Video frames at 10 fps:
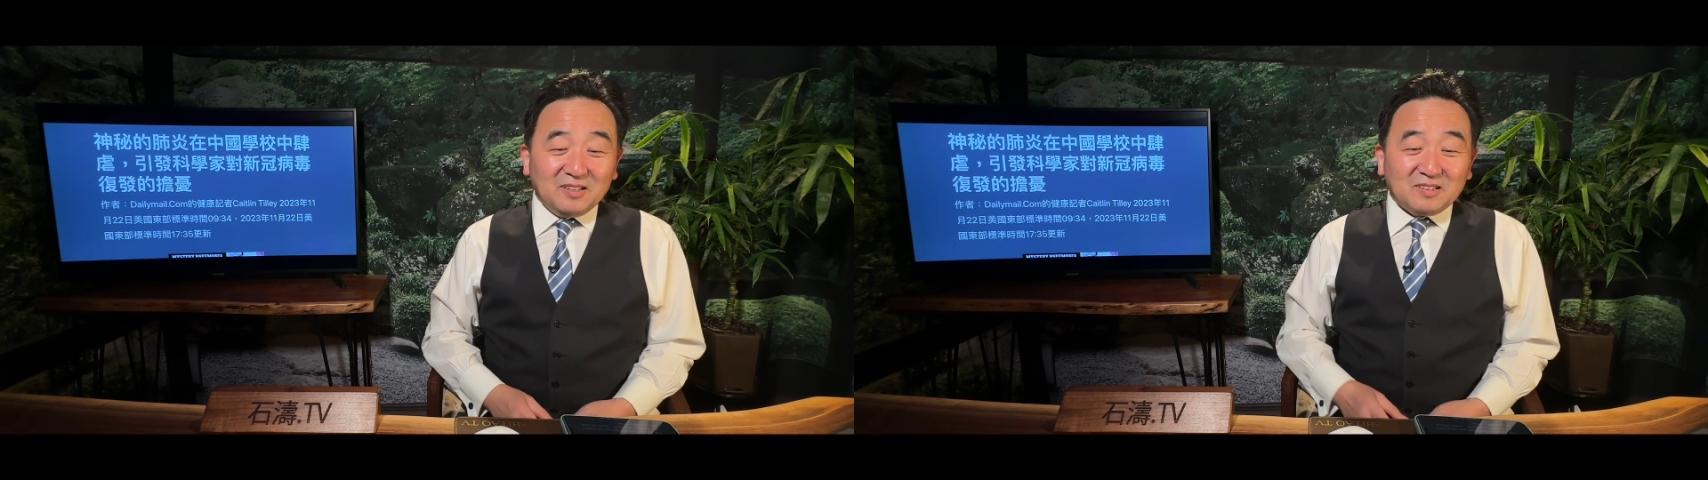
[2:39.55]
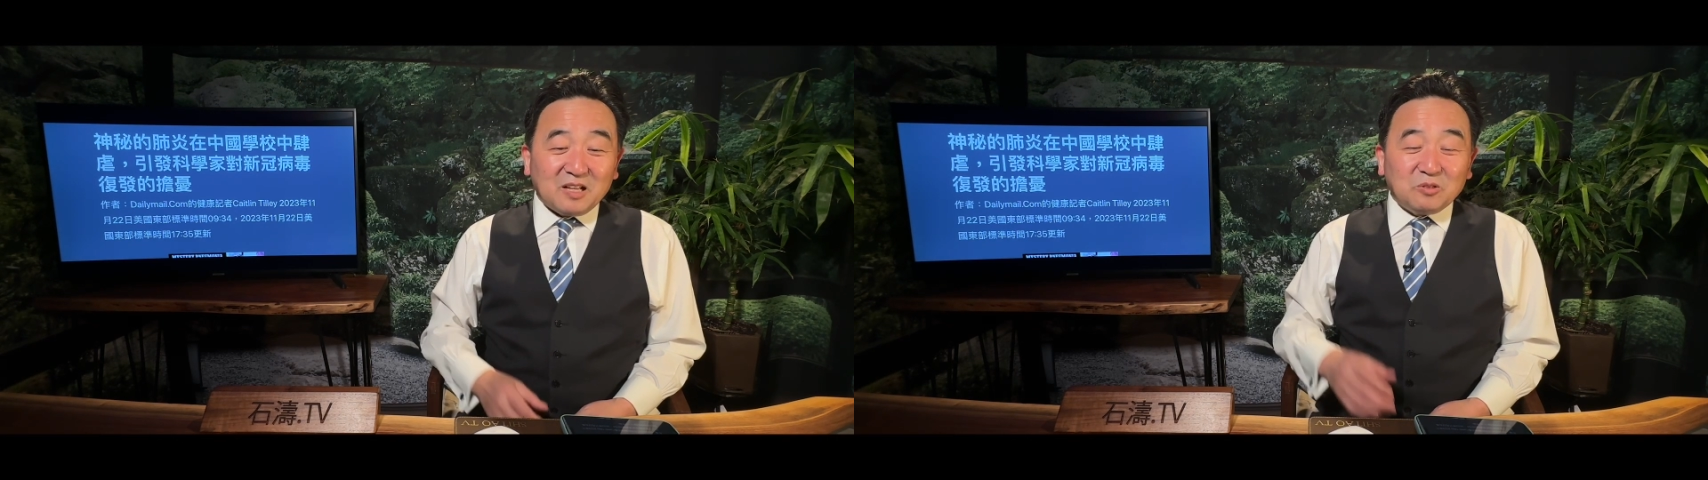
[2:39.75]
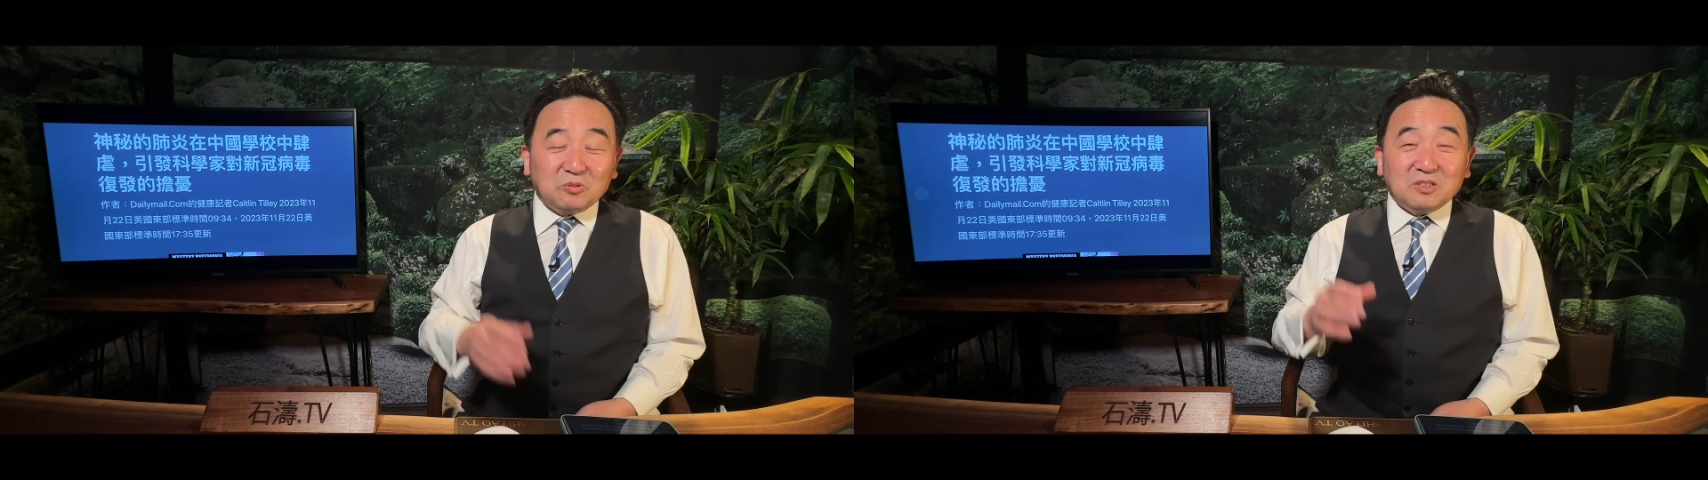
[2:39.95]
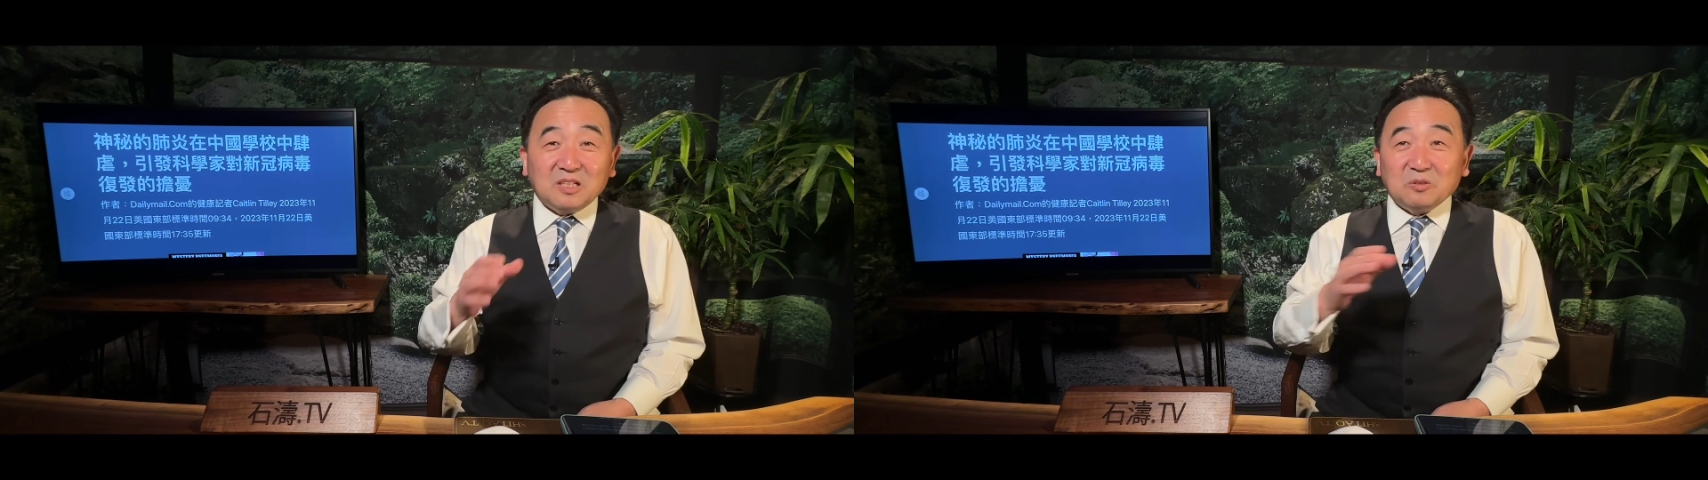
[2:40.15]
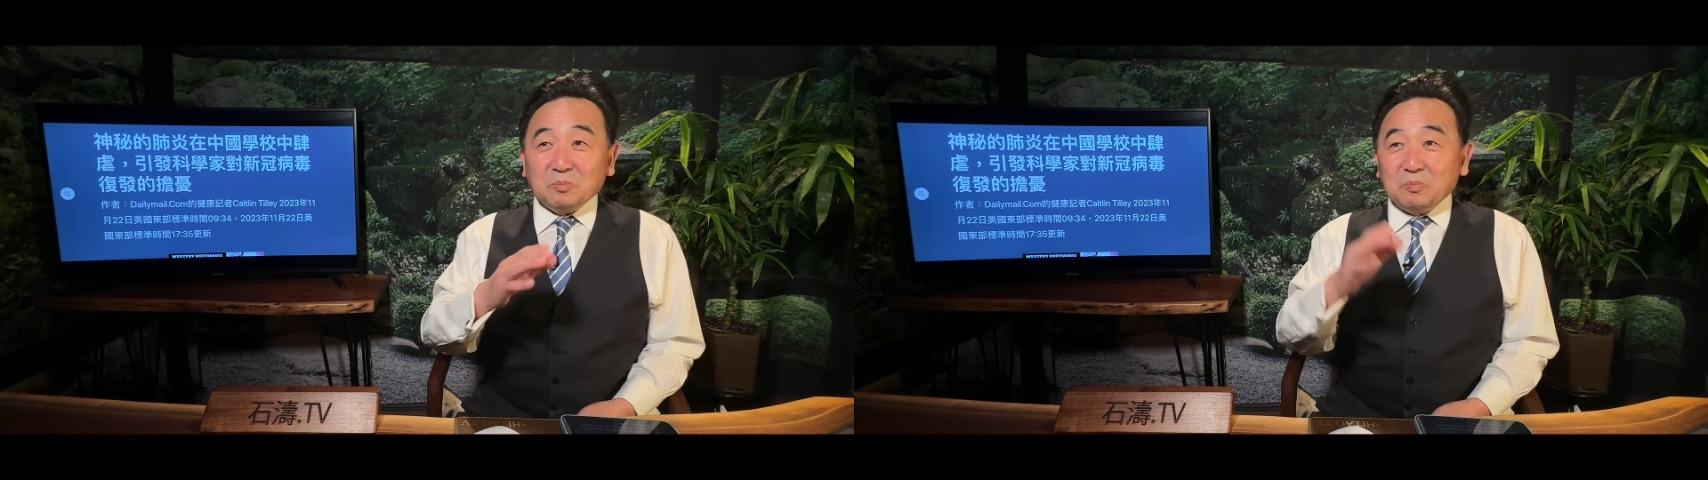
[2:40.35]
他就是
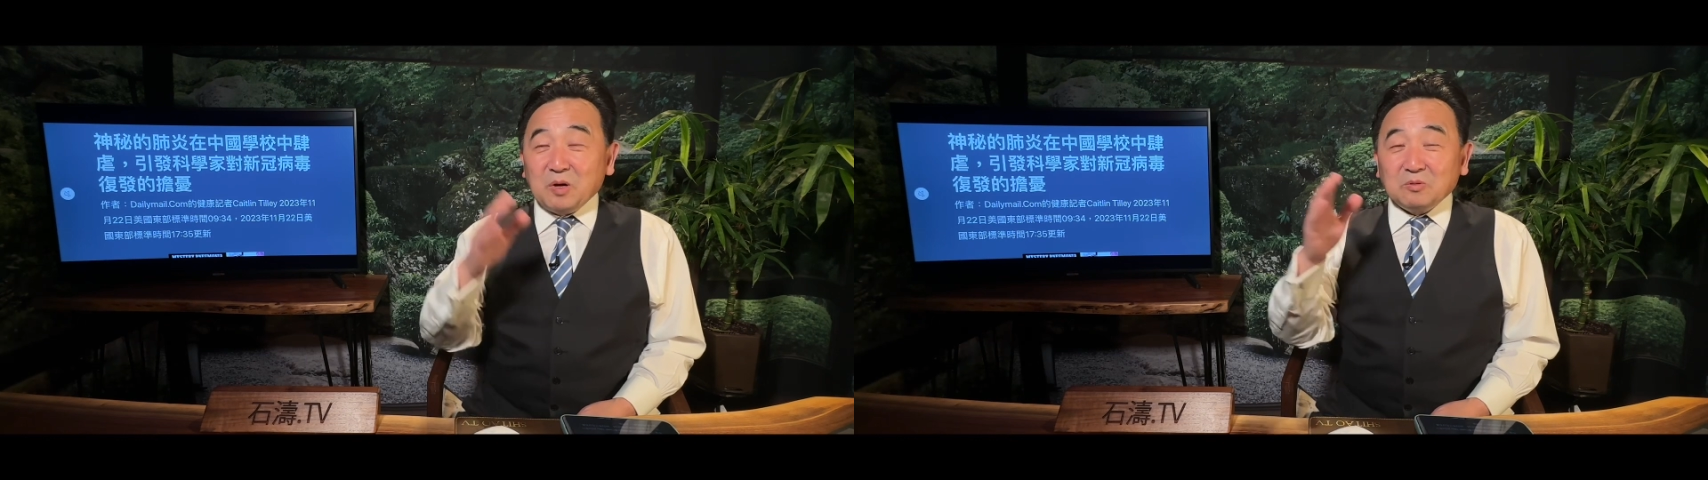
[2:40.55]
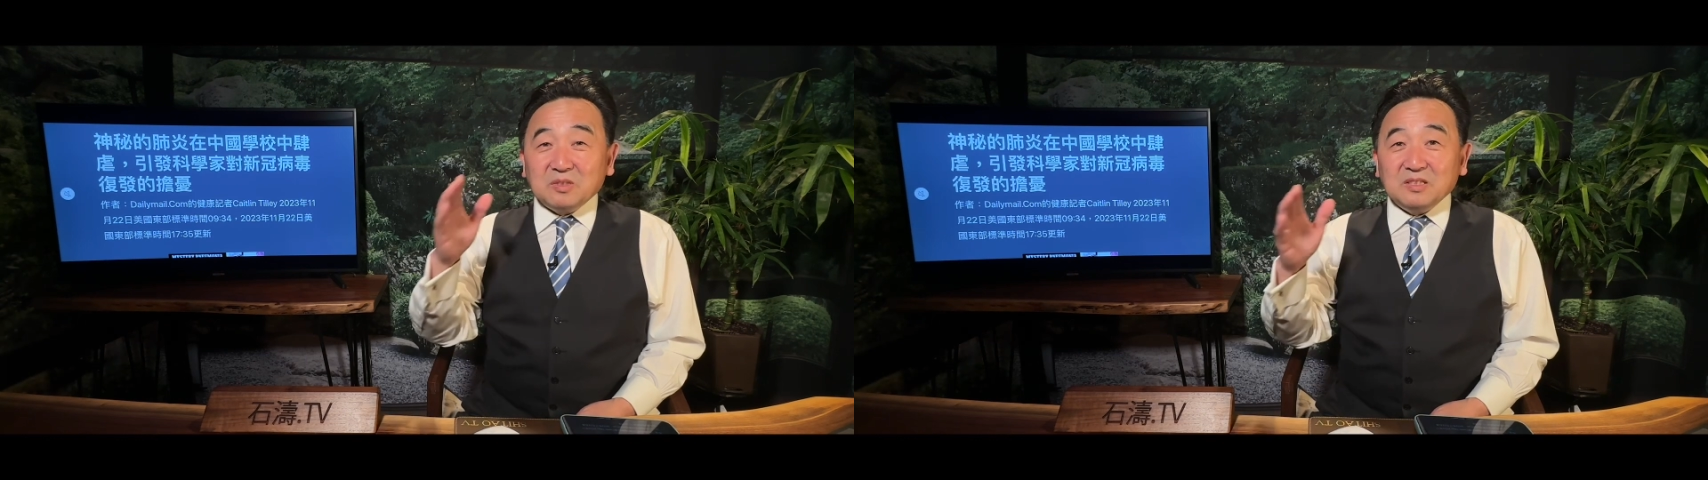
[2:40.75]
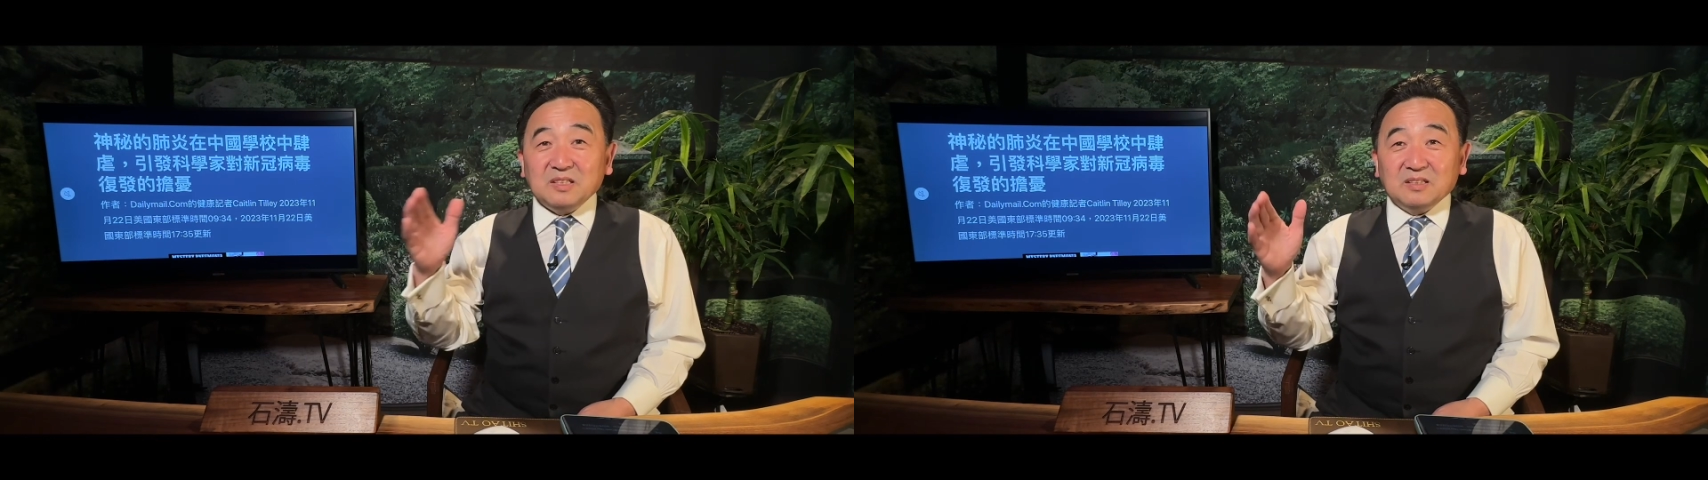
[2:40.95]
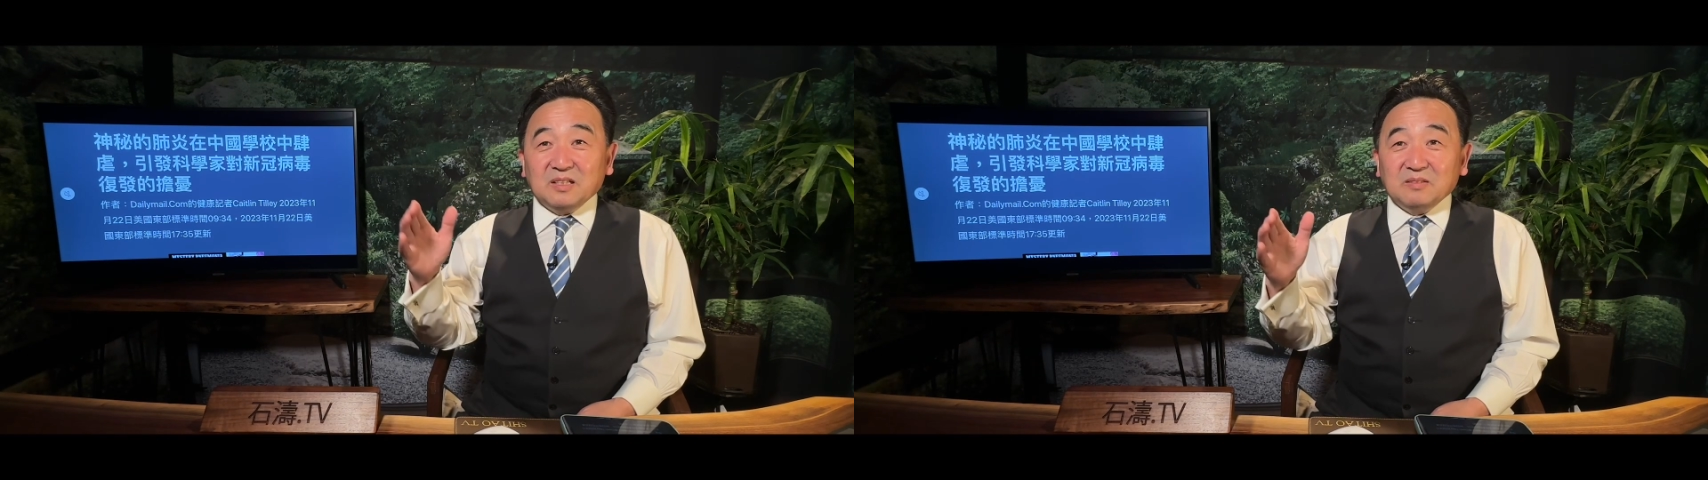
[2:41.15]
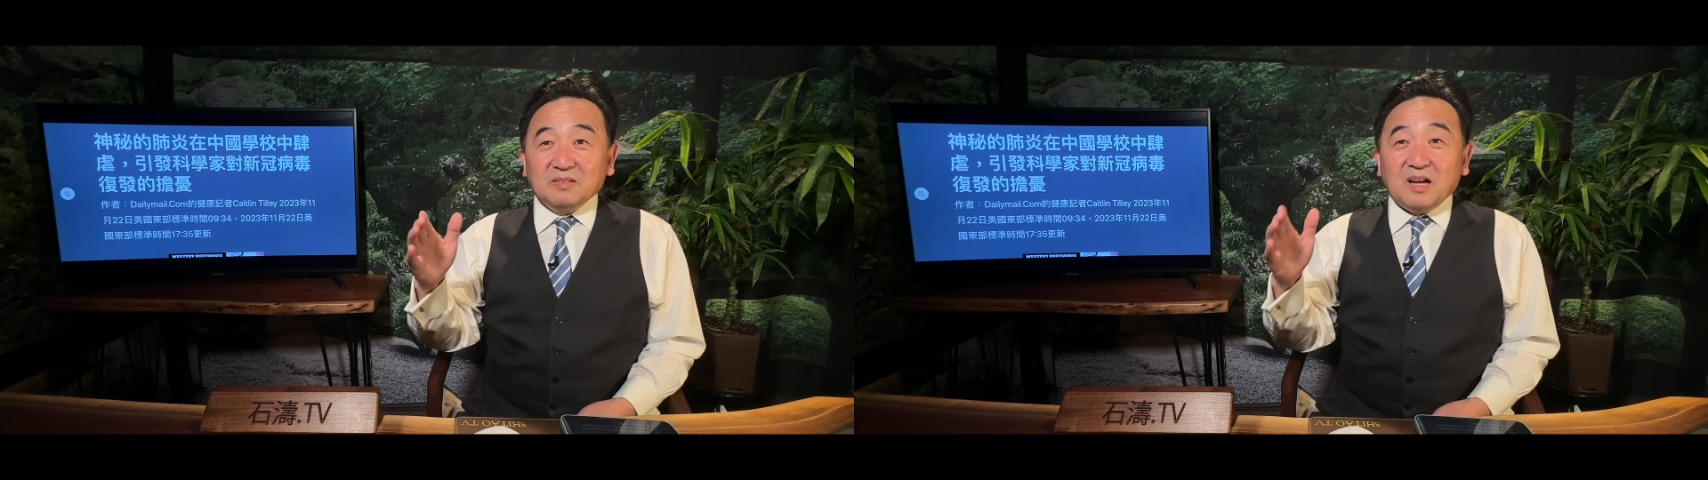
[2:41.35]
这种标志性
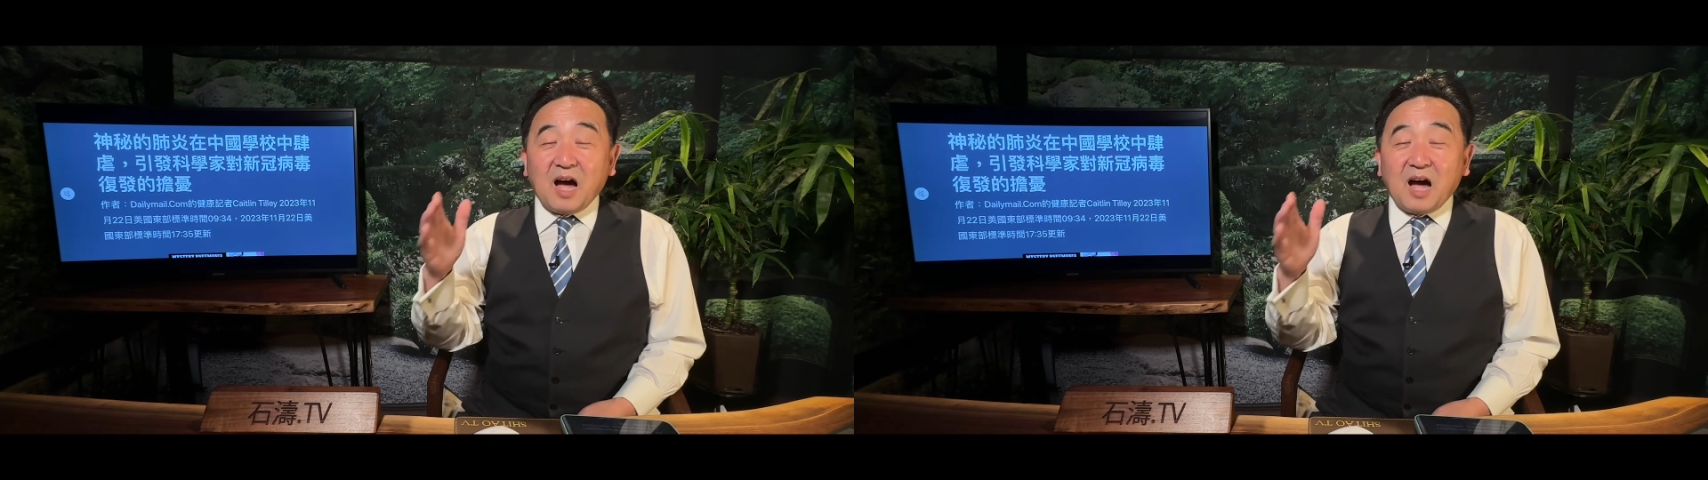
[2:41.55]
的啊。